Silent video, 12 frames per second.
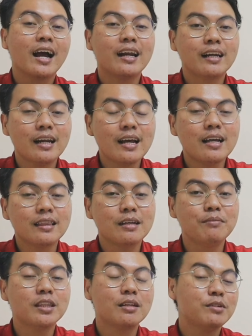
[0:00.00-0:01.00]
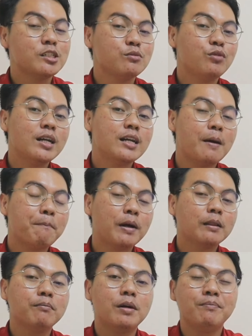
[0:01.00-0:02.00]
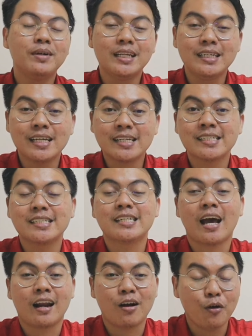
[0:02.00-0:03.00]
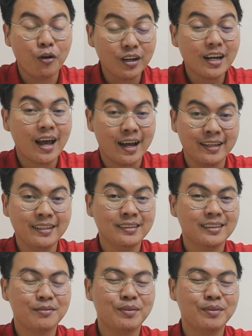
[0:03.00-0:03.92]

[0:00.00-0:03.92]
karena teman-teman semua dapat membelinya secara online.